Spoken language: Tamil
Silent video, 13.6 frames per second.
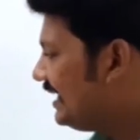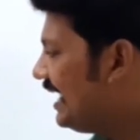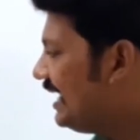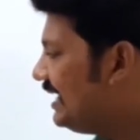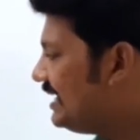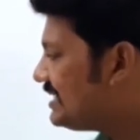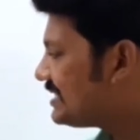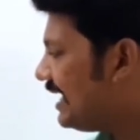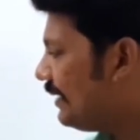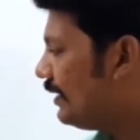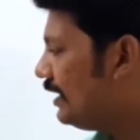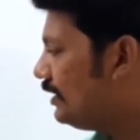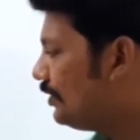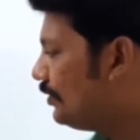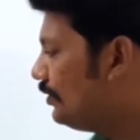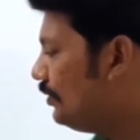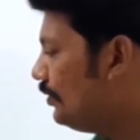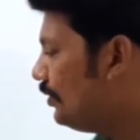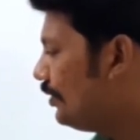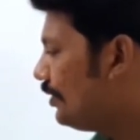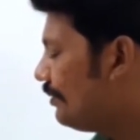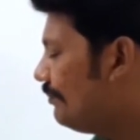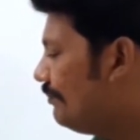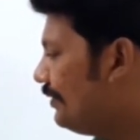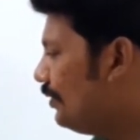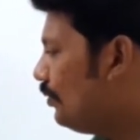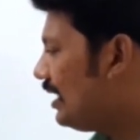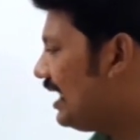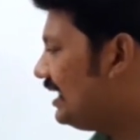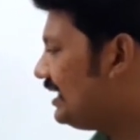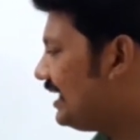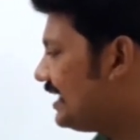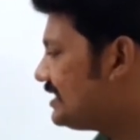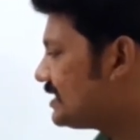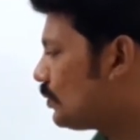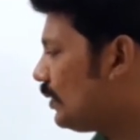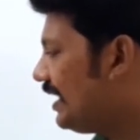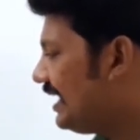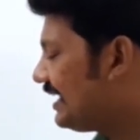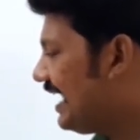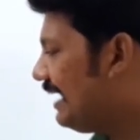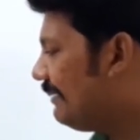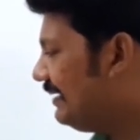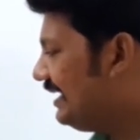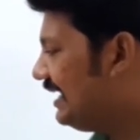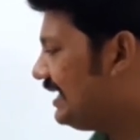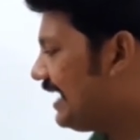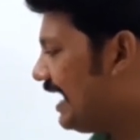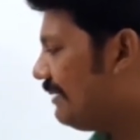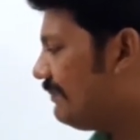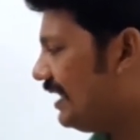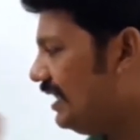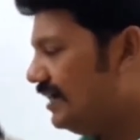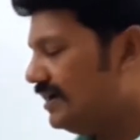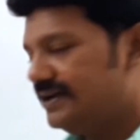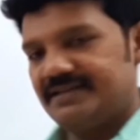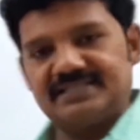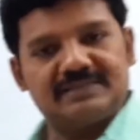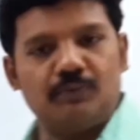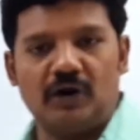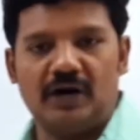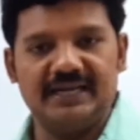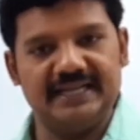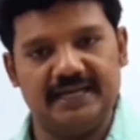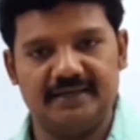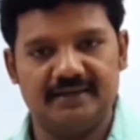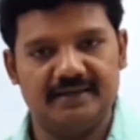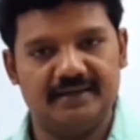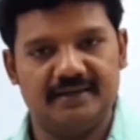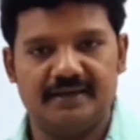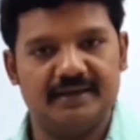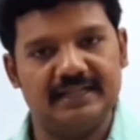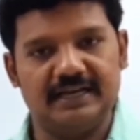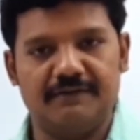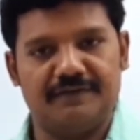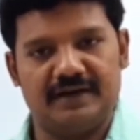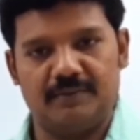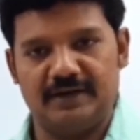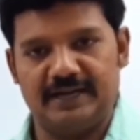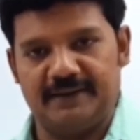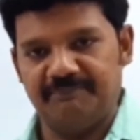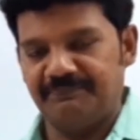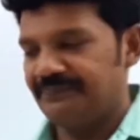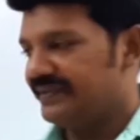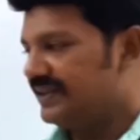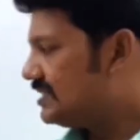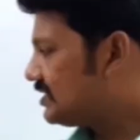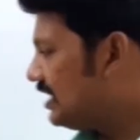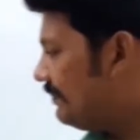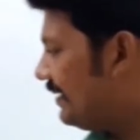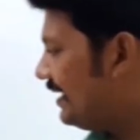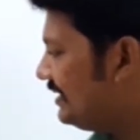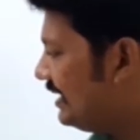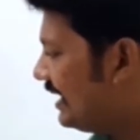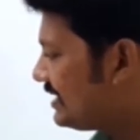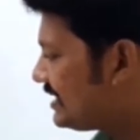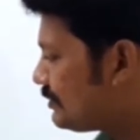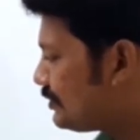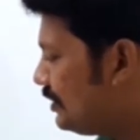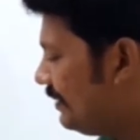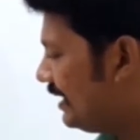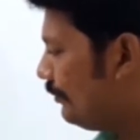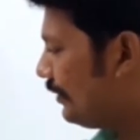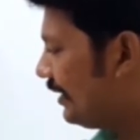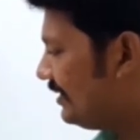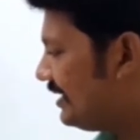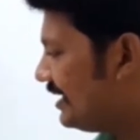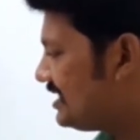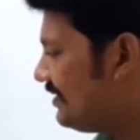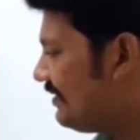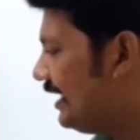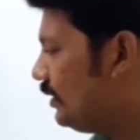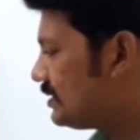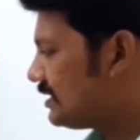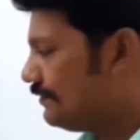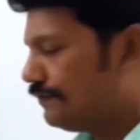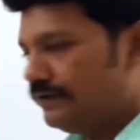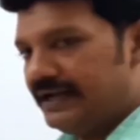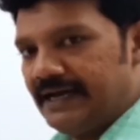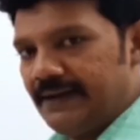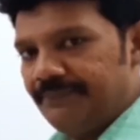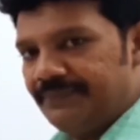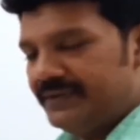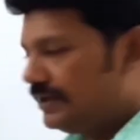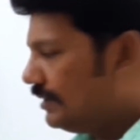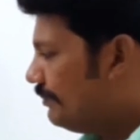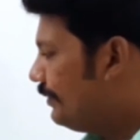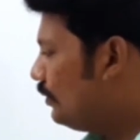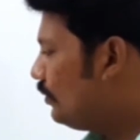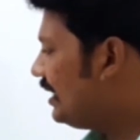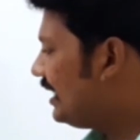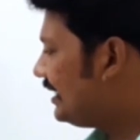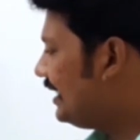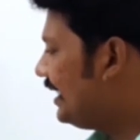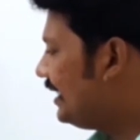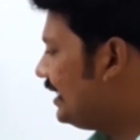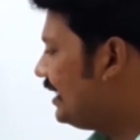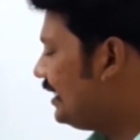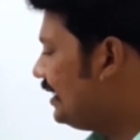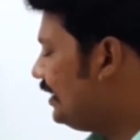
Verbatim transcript: எல் இஸ் ஈக்குவல் டு மியூ நாட் என் ஸ்கொயர் கேபிட்டல் ஏ பை ஸ்மால் எல் இதான் ஃபார்முலா ஸோ இப்போ இதில் நான் சப்ஸ்டியூட் பண்ண போகிறேன் தெரிஞ்ச வேல்யூஸ் ஃபுல்லாக மியூ நாட்னா என்ன